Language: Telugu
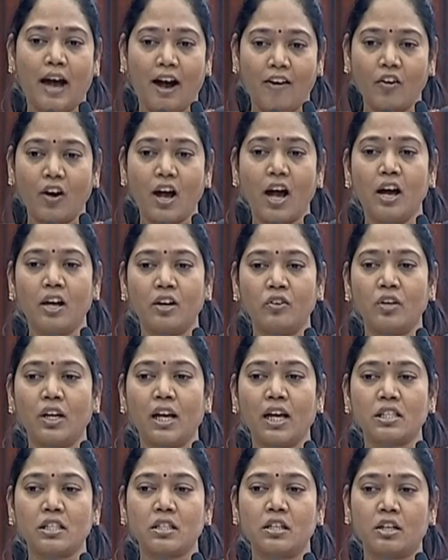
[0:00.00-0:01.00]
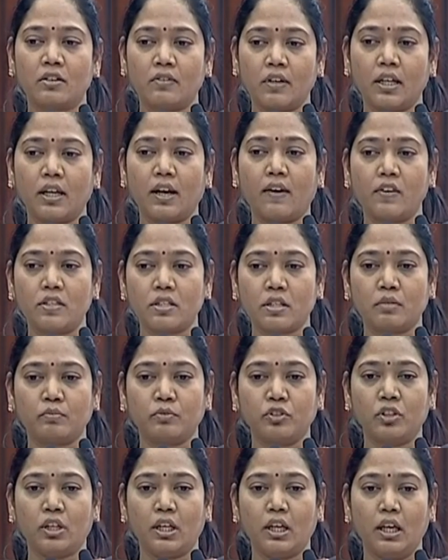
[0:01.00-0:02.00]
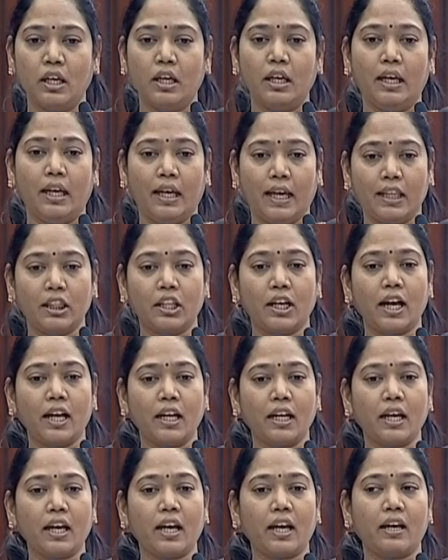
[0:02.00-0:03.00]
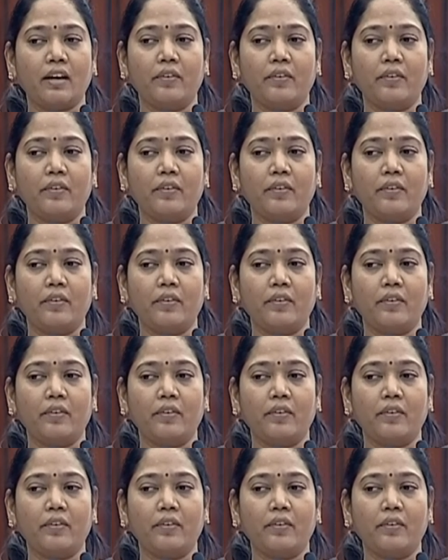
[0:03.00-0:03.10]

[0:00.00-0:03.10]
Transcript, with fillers: అవగాహన ఉండాల్సినటువంటి అవసరం ఉంది ఎందుకంటే